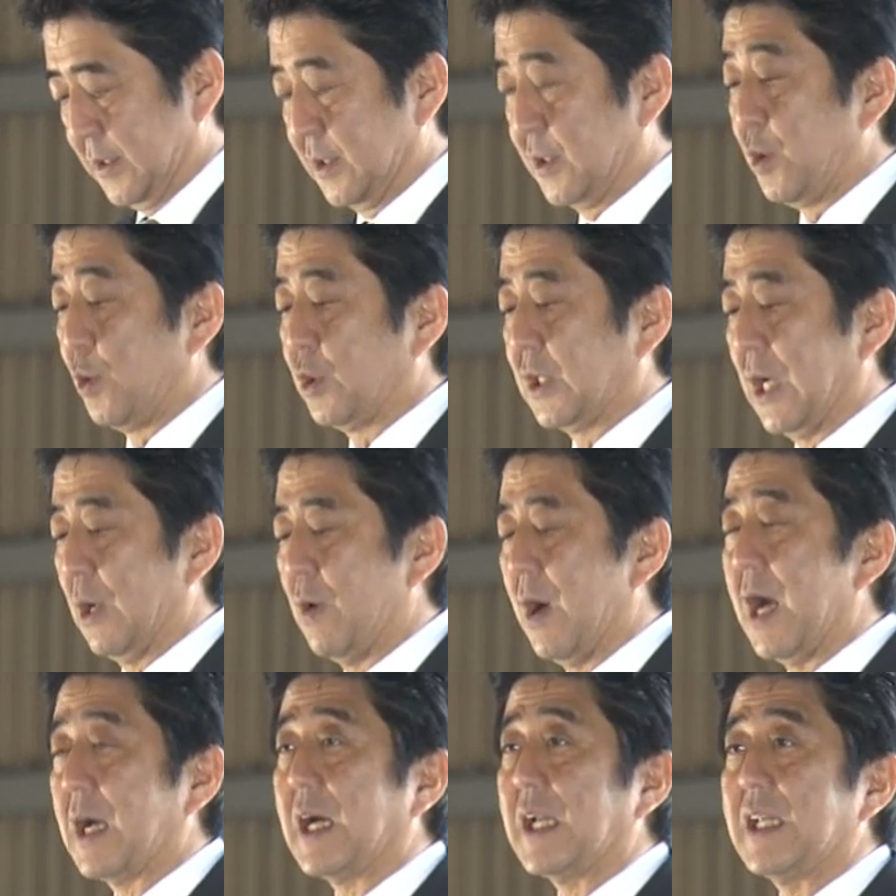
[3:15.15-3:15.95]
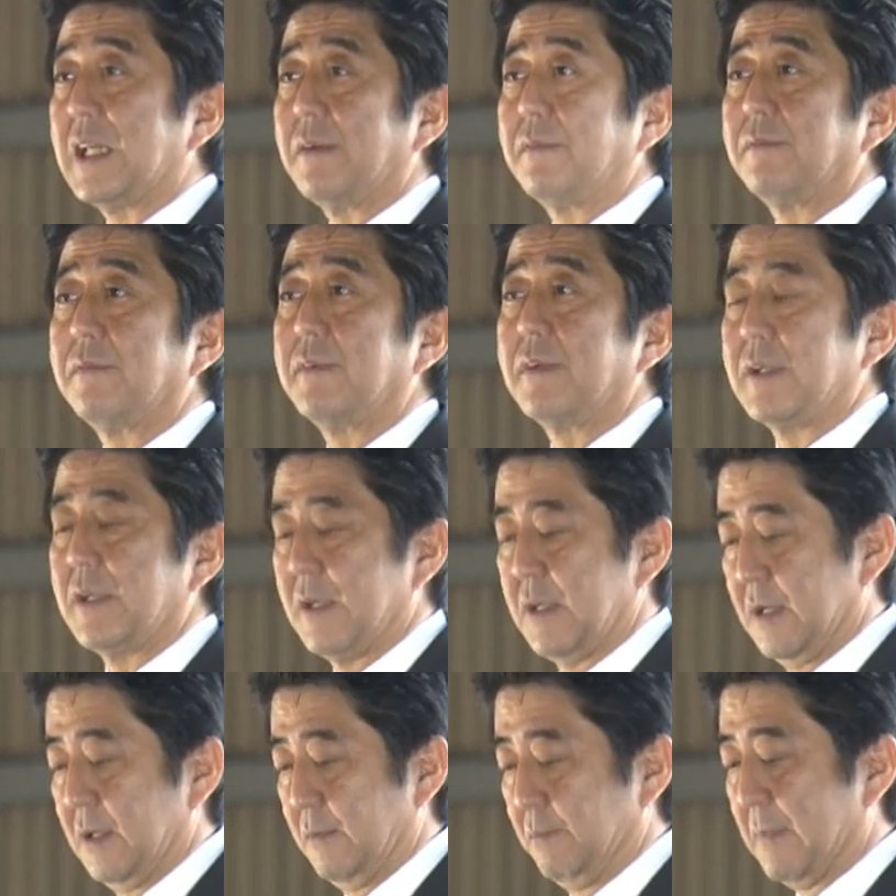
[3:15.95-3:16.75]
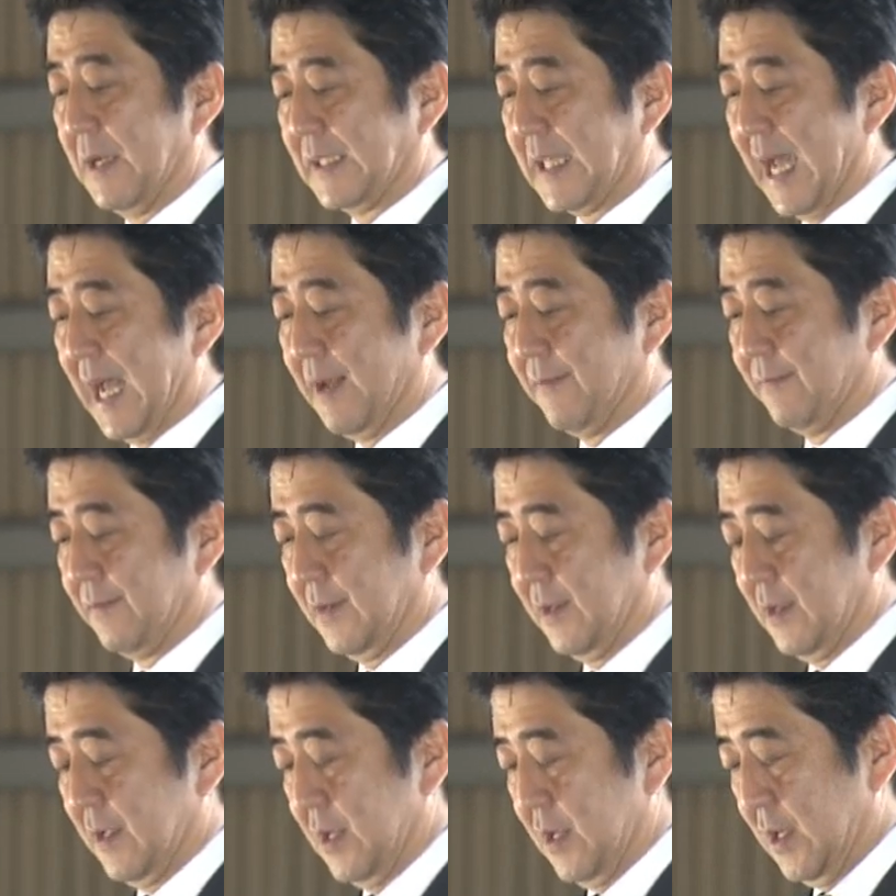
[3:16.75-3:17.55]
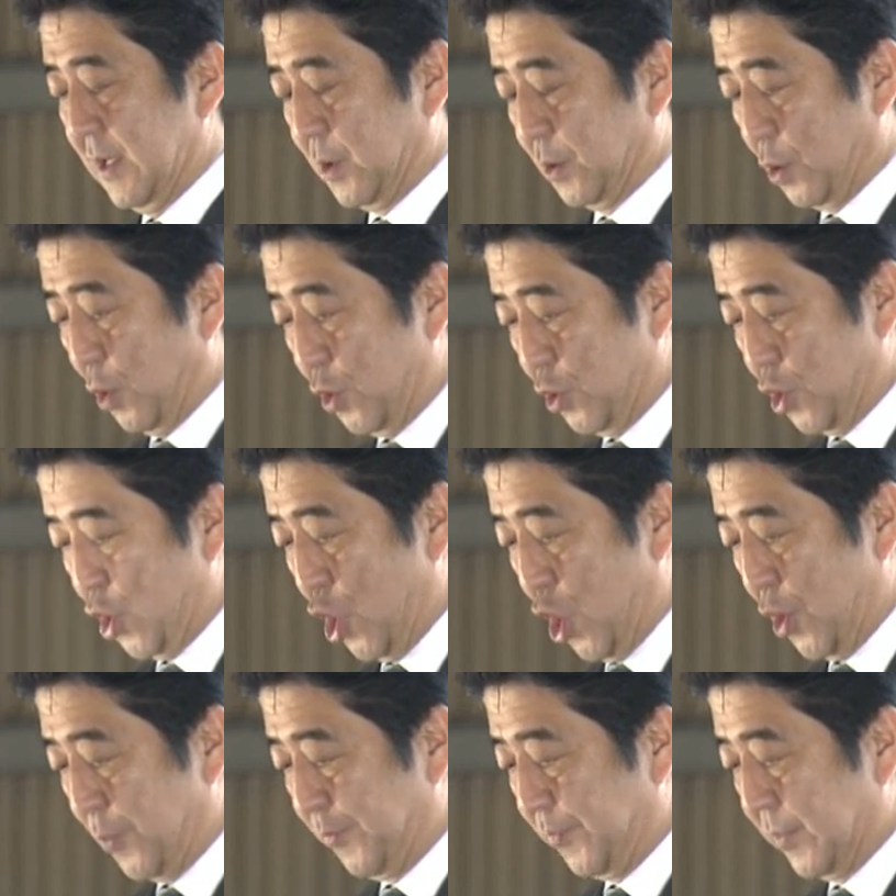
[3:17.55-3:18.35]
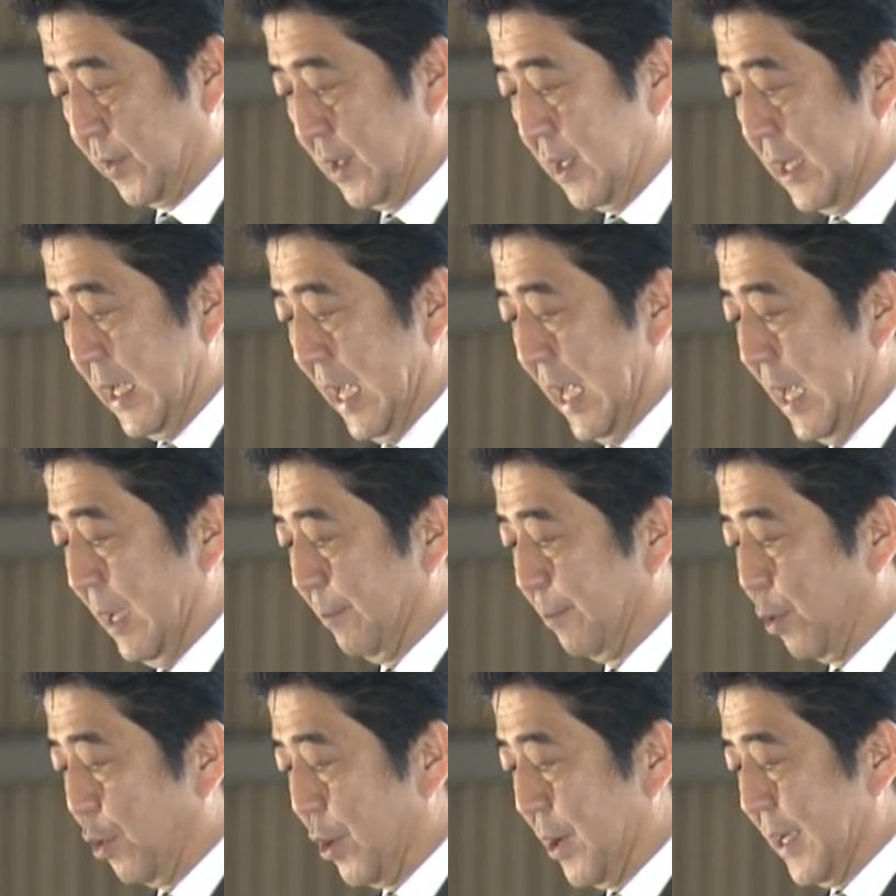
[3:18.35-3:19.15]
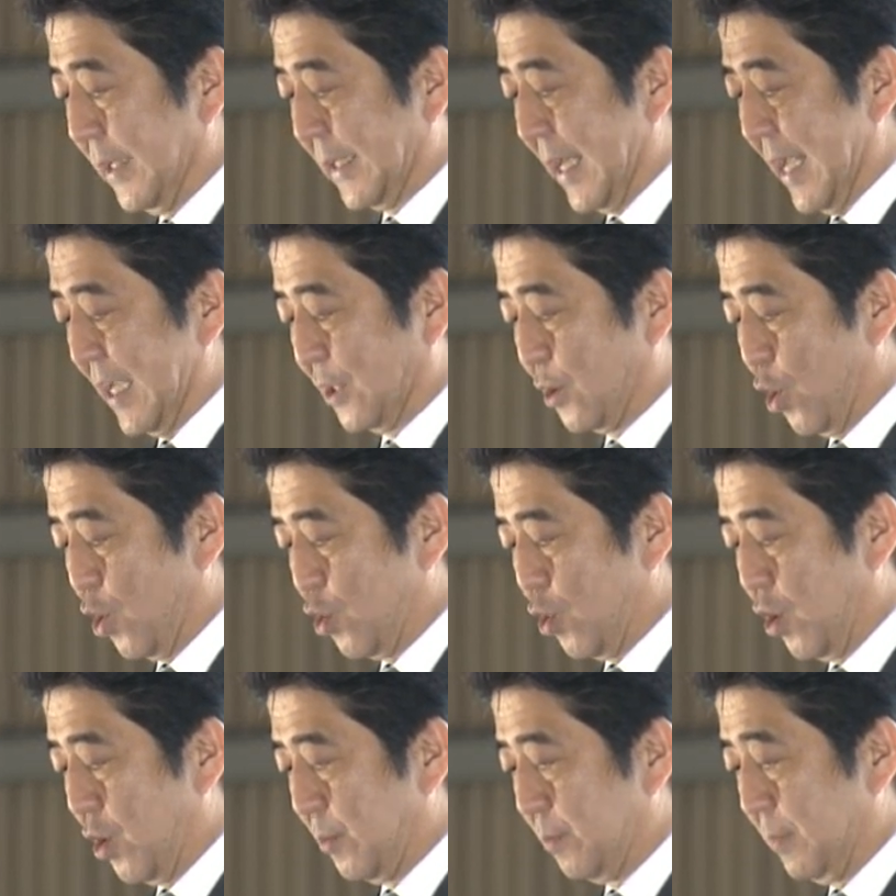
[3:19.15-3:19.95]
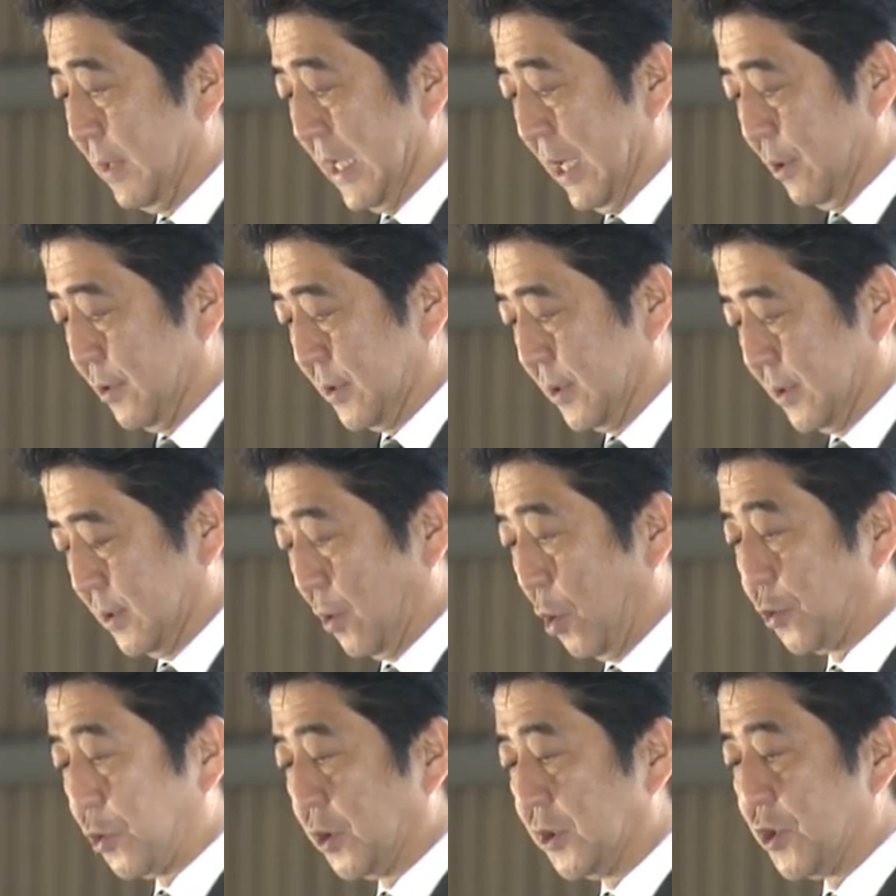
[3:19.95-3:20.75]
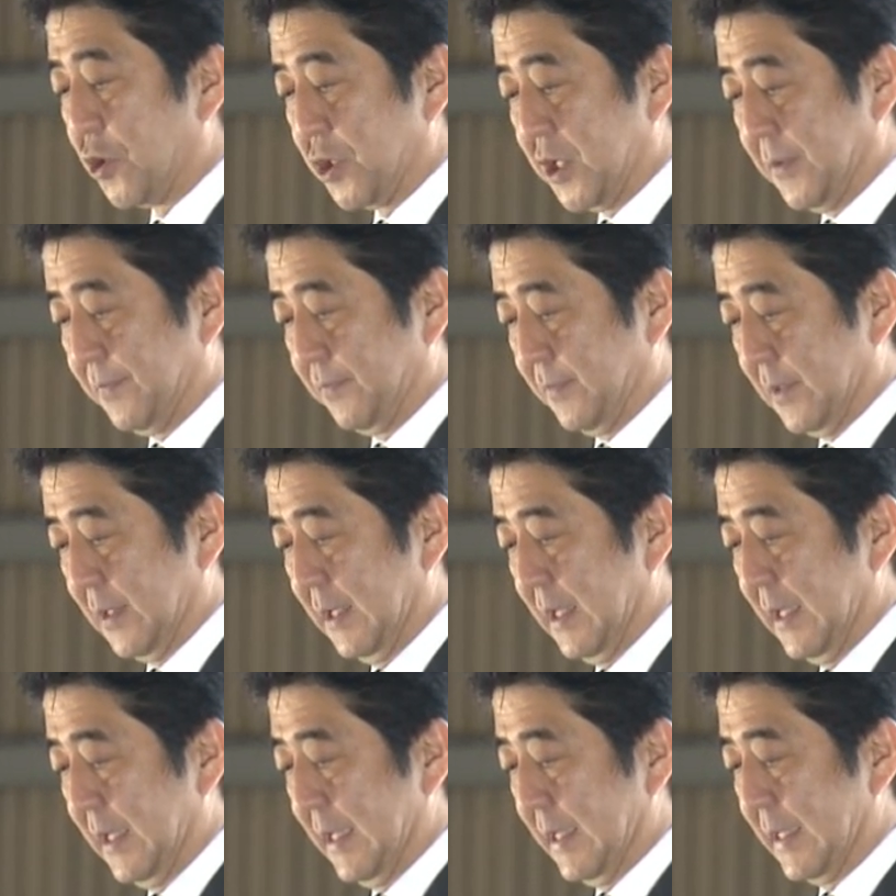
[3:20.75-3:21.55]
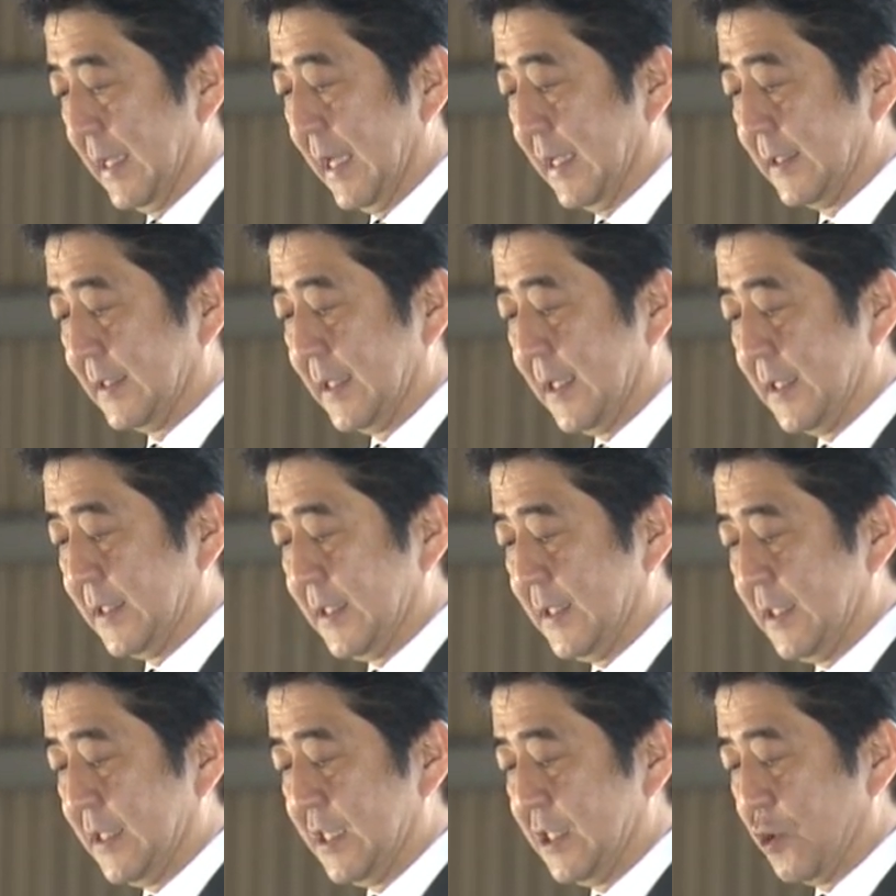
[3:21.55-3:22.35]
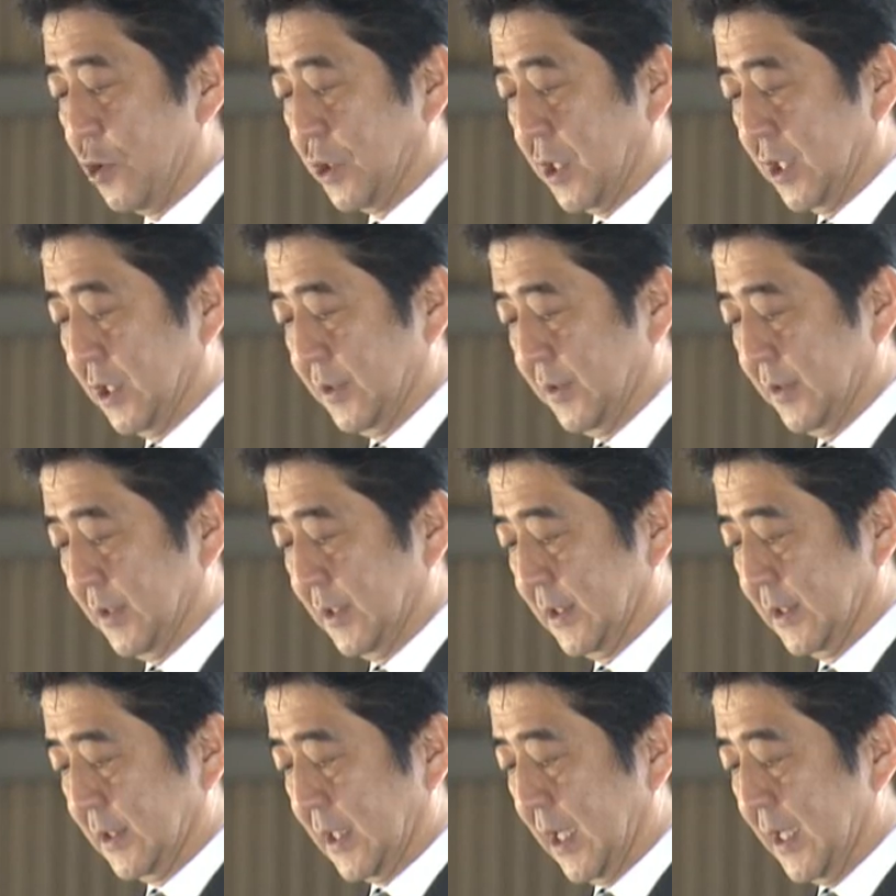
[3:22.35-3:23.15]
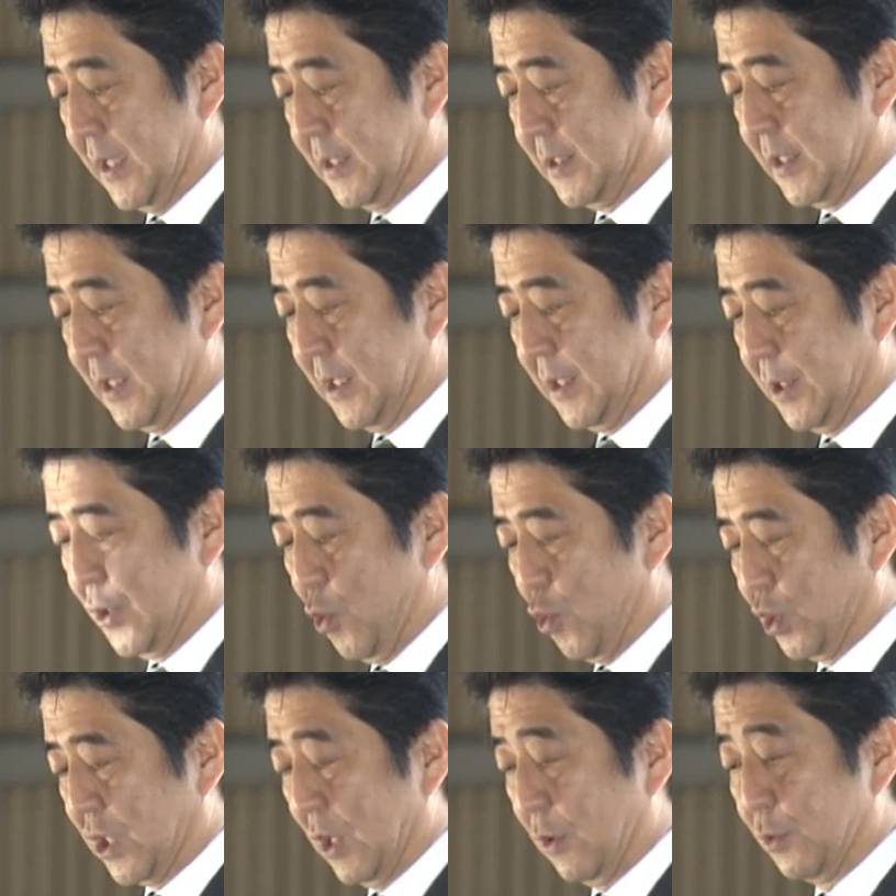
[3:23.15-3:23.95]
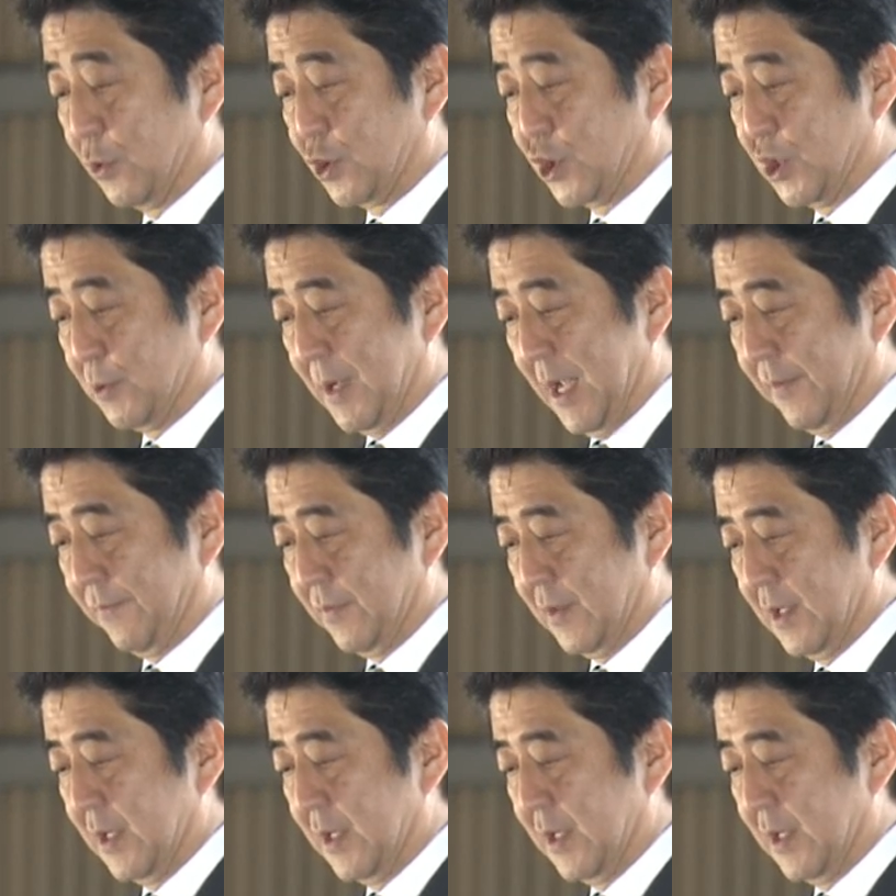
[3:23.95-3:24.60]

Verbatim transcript: 増加を図りまた今後防衛大綱を見直すことにより南西地域における体制強化を含め